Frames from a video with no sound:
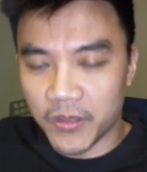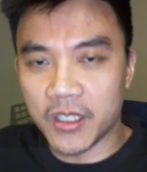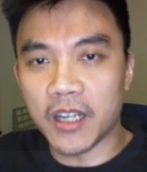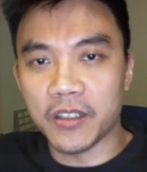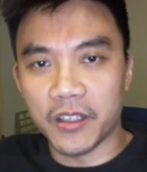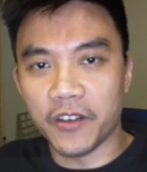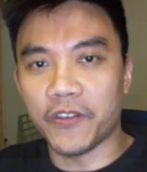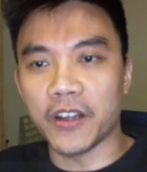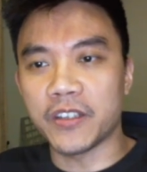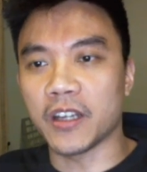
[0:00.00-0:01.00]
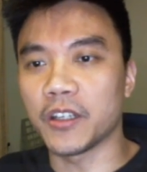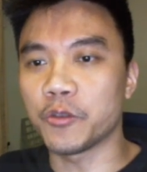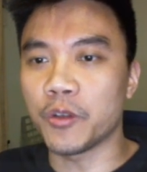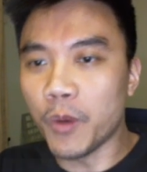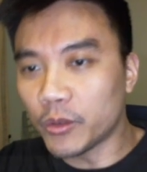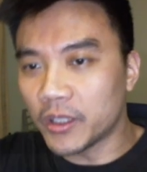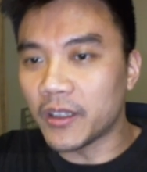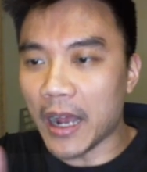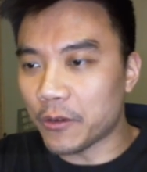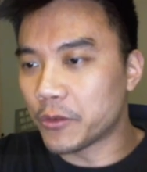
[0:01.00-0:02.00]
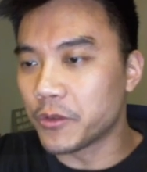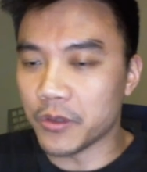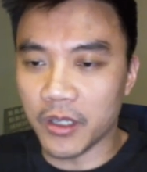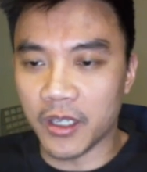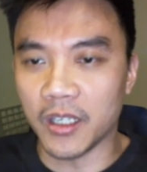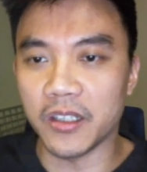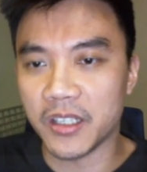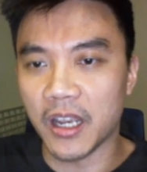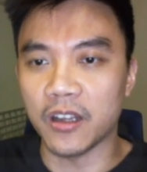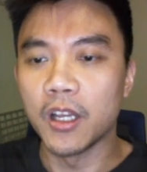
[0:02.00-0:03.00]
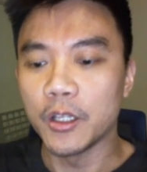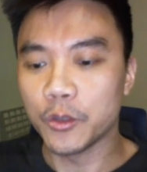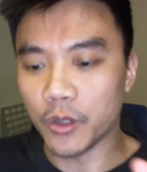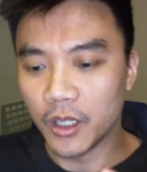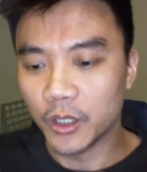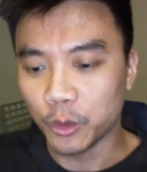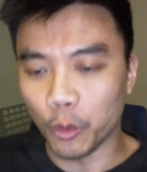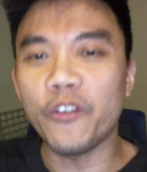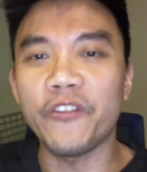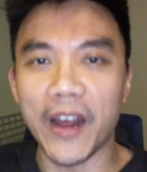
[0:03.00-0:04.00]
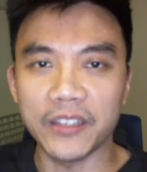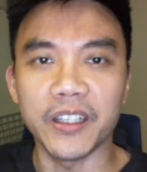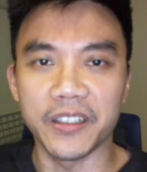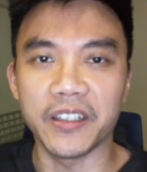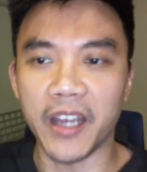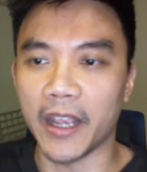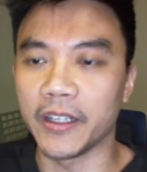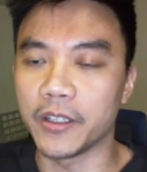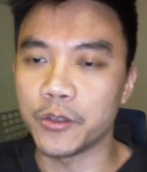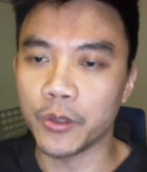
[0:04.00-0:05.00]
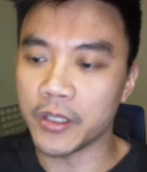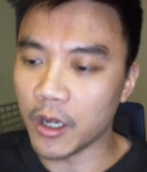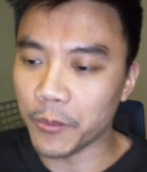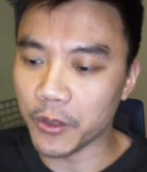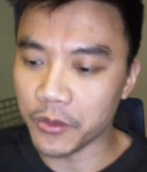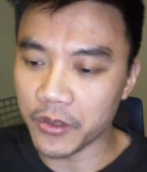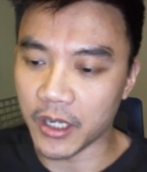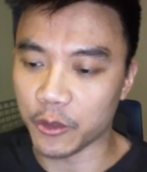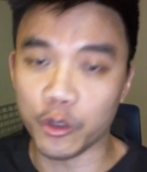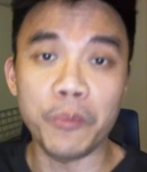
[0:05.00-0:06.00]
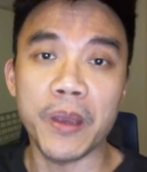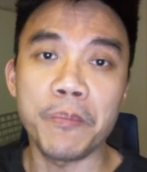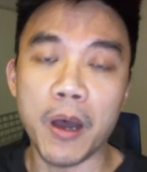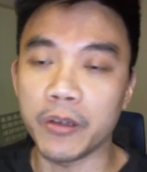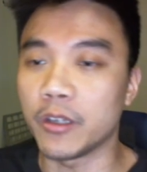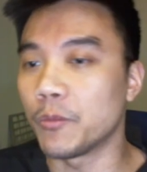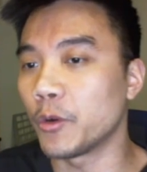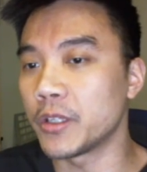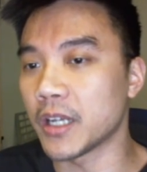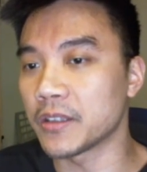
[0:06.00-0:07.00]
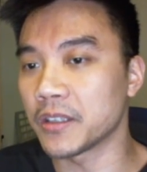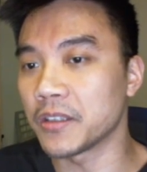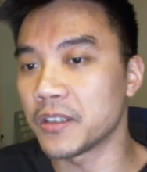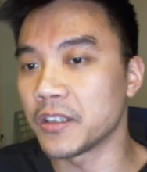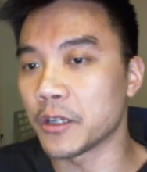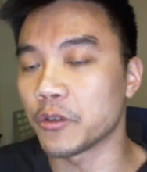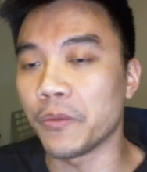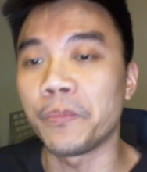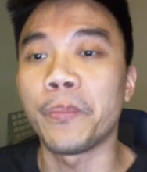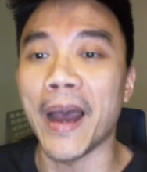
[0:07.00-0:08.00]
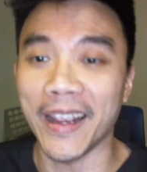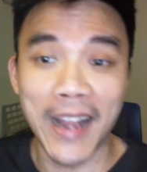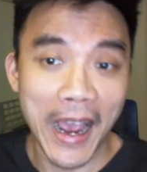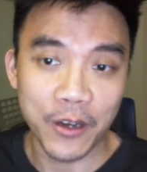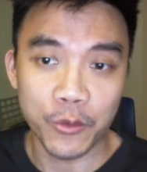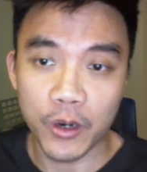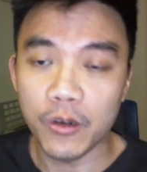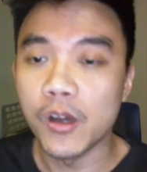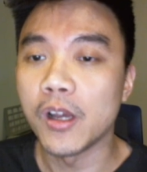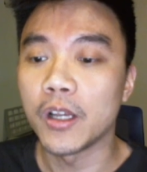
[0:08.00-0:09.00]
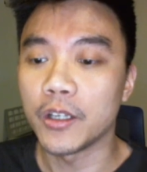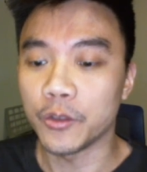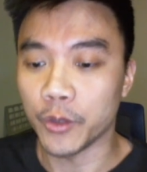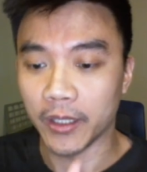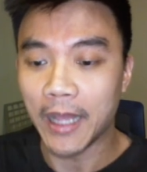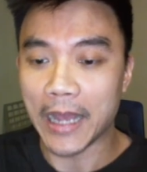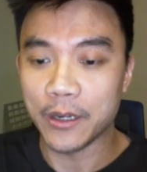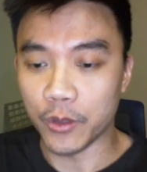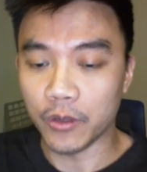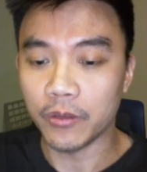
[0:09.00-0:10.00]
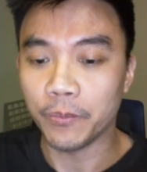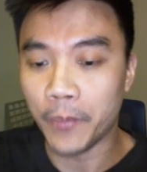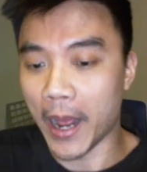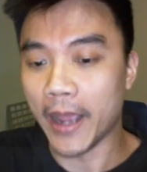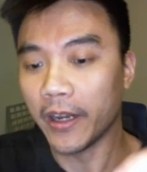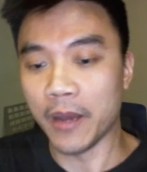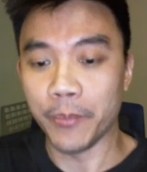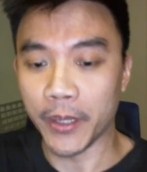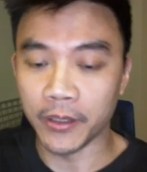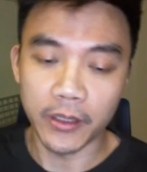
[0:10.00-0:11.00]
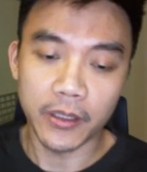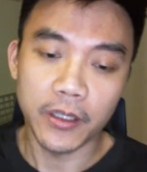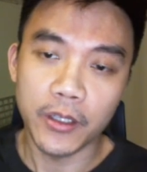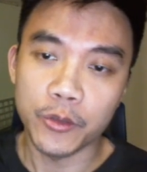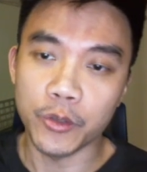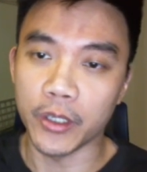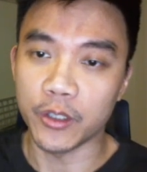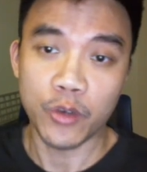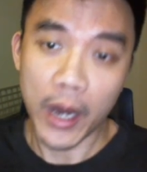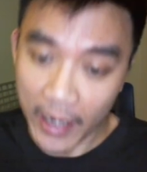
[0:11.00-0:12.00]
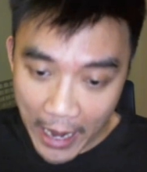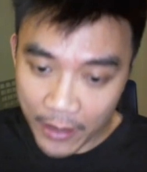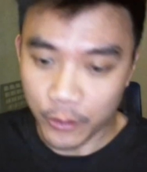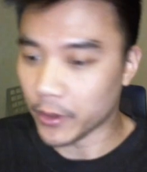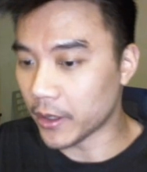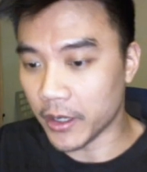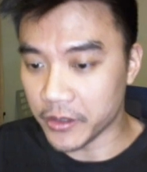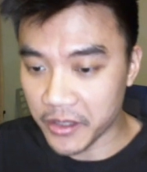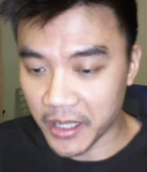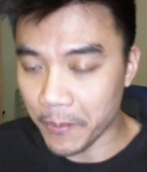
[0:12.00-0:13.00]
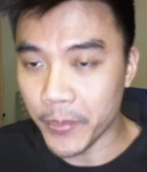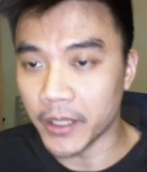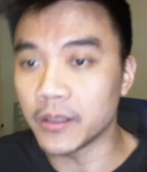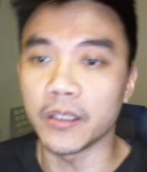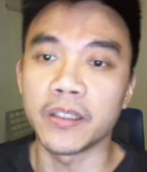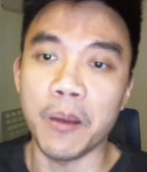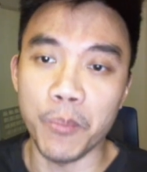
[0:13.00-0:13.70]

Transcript: 这样的一个方向的，所以 multilateral 就是各项就是多方的一个概念。所以像我们有时候讲双边贸易，我们会讲这个字叫做 bilateral，所以 lateral by 两边的。所以，trilateral 也可以是三边的，那